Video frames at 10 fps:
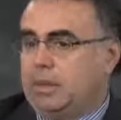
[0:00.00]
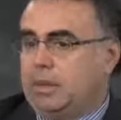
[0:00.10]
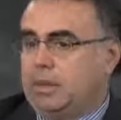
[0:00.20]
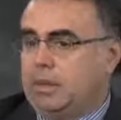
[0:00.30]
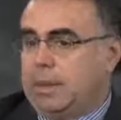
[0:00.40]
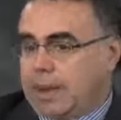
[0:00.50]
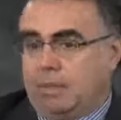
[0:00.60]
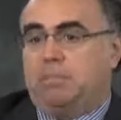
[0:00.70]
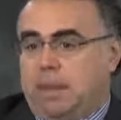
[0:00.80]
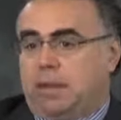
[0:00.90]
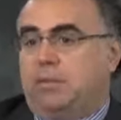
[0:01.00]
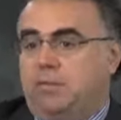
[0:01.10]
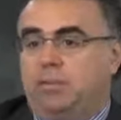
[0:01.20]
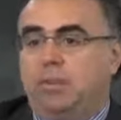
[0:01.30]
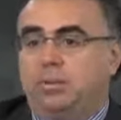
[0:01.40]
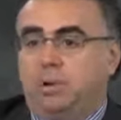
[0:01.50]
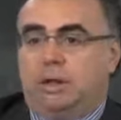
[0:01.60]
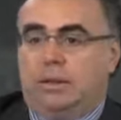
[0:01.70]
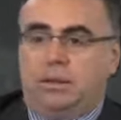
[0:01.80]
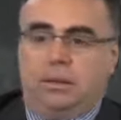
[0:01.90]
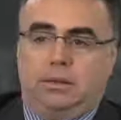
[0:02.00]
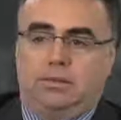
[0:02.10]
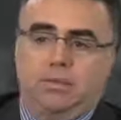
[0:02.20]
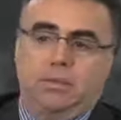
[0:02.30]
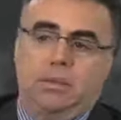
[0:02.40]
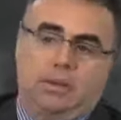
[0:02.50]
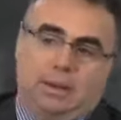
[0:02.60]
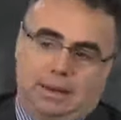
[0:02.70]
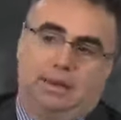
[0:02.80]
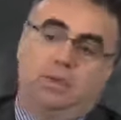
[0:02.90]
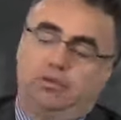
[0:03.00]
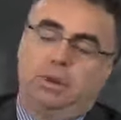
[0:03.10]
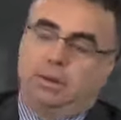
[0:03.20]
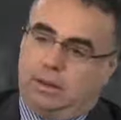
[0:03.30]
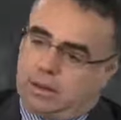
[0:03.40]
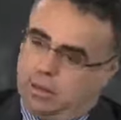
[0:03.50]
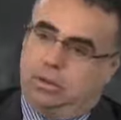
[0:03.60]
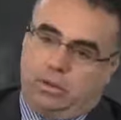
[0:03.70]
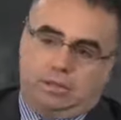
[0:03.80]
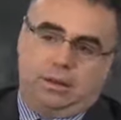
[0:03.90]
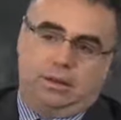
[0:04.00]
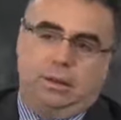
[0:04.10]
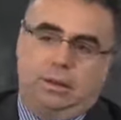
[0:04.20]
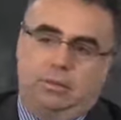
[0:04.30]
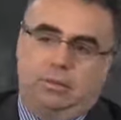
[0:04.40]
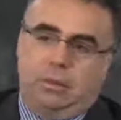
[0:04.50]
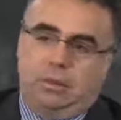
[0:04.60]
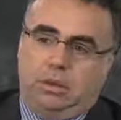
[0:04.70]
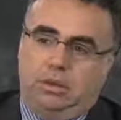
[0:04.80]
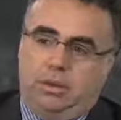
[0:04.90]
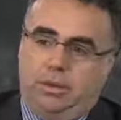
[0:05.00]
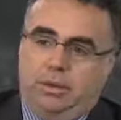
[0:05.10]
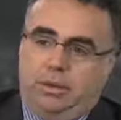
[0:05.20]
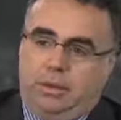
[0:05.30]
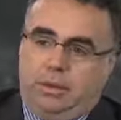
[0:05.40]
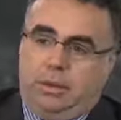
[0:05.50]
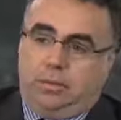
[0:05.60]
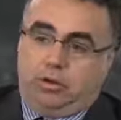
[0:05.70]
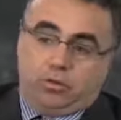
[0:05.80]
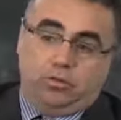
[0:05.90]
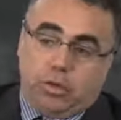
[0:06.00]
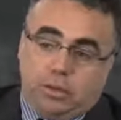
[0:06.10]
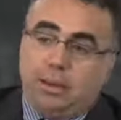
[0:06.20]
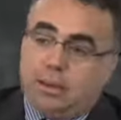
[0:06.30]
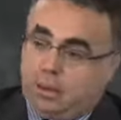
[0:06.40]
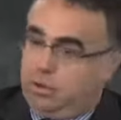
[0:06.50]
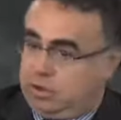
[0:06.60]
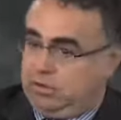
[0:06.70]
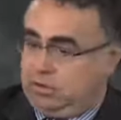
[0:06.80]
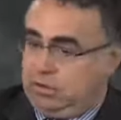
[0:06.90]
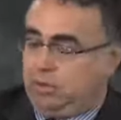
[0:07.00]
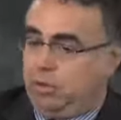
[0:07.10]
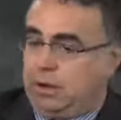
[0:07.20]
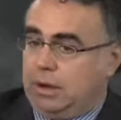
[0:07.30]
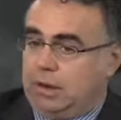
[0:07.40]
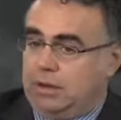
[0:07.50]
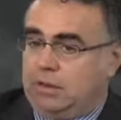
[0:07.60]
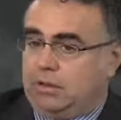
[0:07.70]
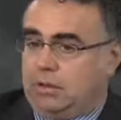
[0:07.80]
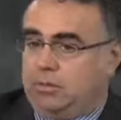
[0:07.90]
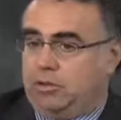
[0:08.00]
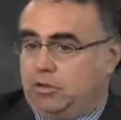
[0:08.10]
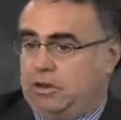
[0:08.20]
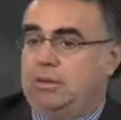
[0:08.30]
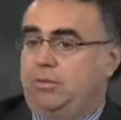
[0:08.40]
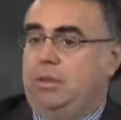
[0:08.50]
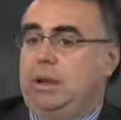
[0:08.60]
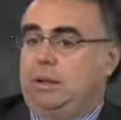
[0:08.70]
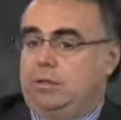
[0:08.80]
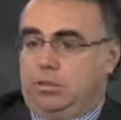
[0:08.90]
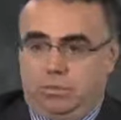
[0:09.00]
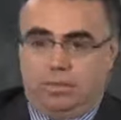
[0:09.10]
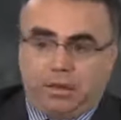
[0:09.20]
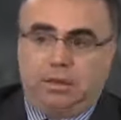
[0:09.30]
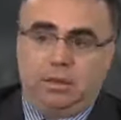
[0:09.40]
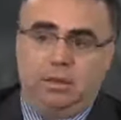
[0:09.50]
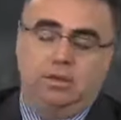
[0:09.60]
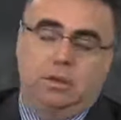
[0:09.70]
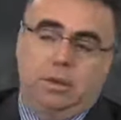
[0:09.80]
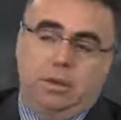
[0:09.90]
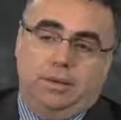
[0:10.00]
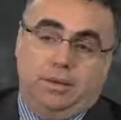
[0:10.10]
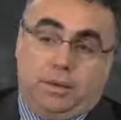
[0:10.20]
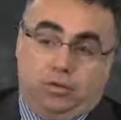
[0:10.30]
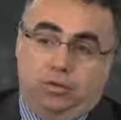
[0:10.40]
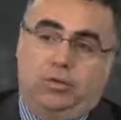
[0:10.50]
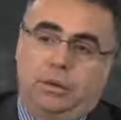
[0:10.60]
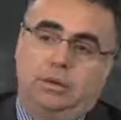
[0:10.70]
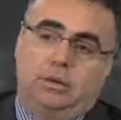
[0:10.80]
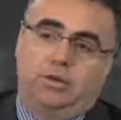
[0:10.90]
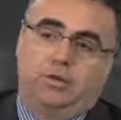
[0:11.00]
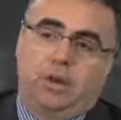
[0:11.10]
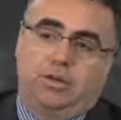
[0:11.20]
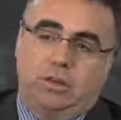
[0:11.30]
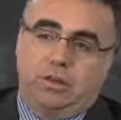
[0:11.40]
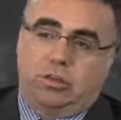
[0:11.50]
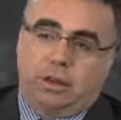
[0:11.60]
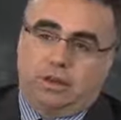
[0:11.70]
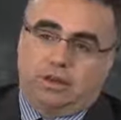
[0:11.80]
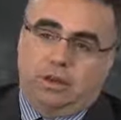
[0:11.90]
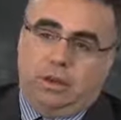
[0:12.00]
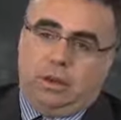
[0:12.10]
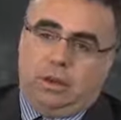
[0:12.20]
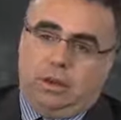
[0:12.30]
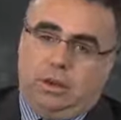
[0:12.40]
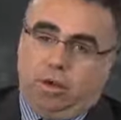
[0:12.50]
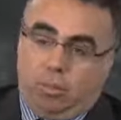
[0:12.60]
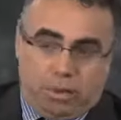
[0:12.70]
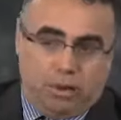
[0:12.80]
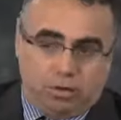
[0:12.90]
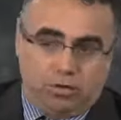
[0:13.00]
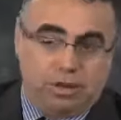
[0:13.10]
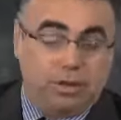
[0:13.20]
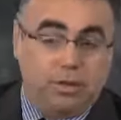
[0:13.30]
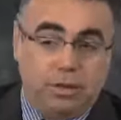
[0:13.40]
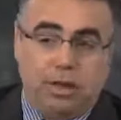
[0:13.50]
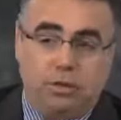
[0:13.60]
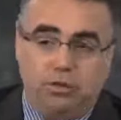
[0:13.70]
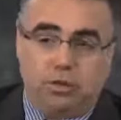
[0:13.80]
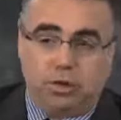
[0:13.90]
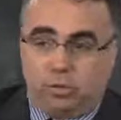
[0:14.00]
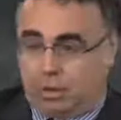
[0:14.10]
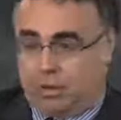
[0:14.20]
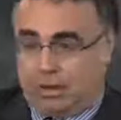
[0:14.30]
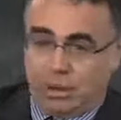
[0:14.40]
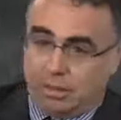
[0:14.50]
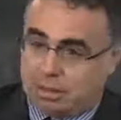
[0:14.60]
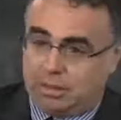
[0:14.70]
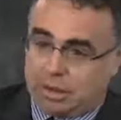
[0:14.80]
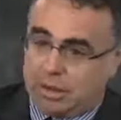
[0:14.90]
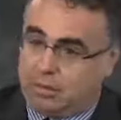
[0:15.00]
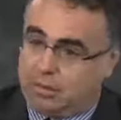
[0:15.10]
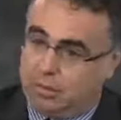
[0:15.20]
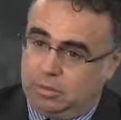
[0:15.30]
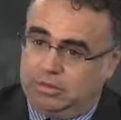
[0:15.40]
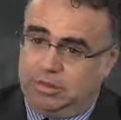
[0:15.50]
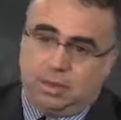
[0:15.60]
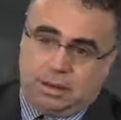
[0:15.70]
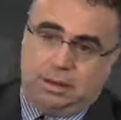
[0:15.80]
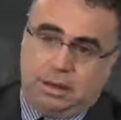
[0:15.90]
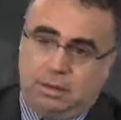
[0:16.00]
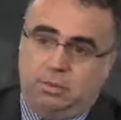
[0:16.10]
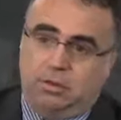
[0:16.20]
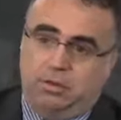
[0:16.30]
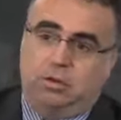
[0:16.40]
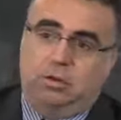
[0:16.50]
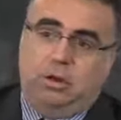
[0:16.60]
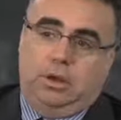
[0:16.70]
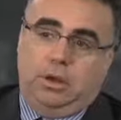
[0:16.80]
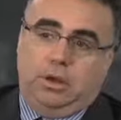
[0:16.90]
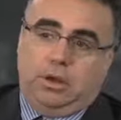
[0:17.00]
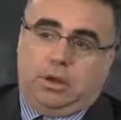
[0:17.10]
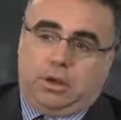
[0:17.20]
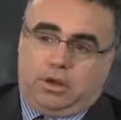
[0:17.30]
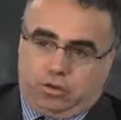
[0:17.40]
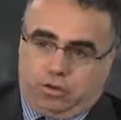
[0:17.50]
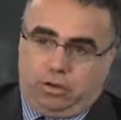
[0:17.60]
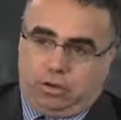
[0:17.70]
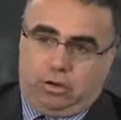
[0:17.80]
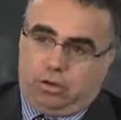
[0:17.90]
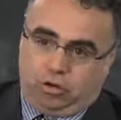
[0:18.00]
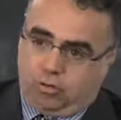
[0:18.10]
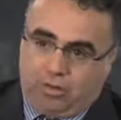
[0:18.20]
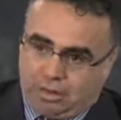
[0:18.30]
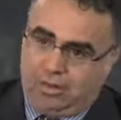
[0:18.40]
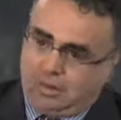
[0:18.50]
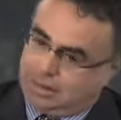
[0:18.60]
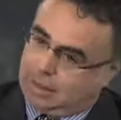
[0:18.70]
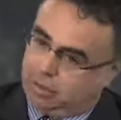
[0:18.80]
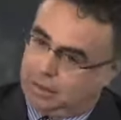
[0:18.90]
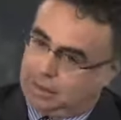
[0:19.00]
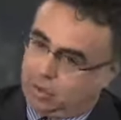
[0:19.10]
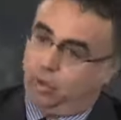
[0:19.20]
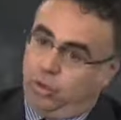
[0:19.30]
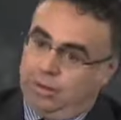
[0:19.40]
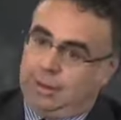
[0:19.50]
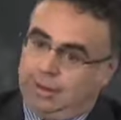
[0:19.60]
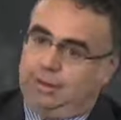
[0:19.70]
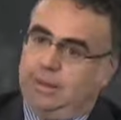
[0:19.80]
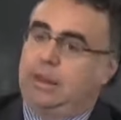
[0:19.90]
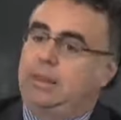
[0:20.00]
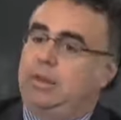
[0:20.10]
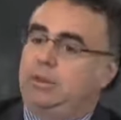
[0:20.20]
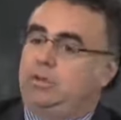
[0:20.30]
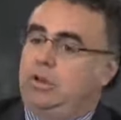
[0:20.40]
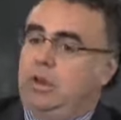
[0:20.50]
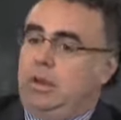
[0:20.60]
eh, va a cambiar de forma importante ya en el 2013 cuando aparezca el DSM-5. Y por esto es un tema que creo que es, es muy relevante. Estas personas al final son pacientes que sufren, sufren síntomas eh, complejos, de difícil diagnóstico, porque tienen una mezcla de síntomas de manía y depresión que son, no son fáciles de diagnosticar cuando vienen entrelazados